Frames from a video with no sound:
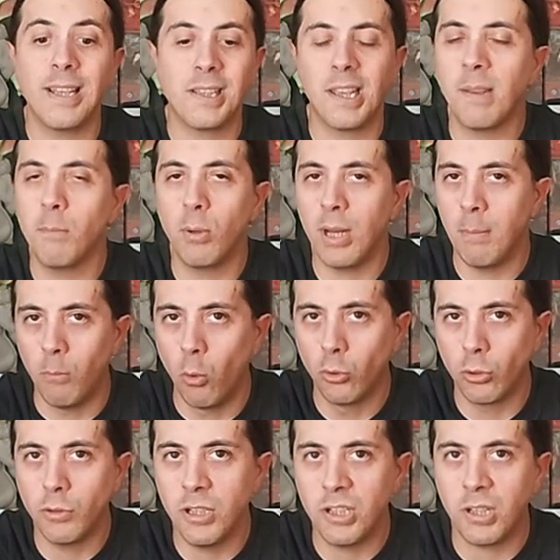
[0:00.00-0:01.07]
simboli, è molto
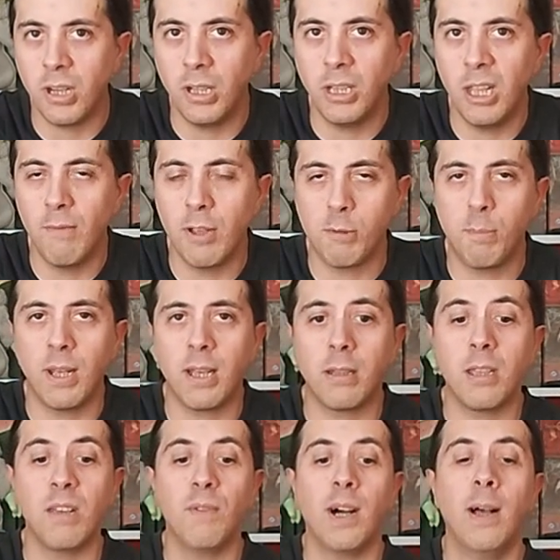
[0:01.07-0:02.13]
descrittiva e
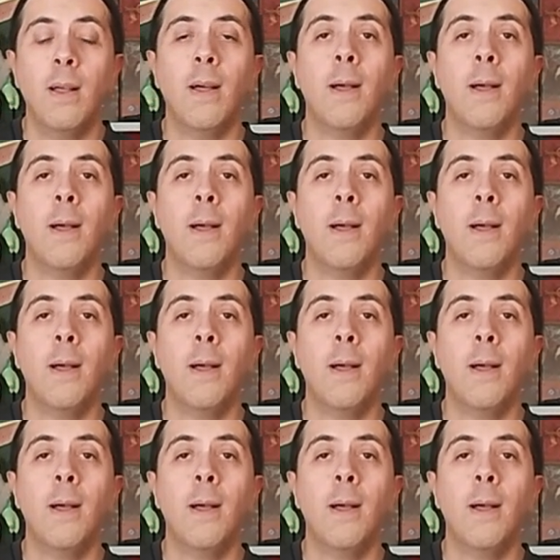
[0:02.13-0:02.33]
esplicativa.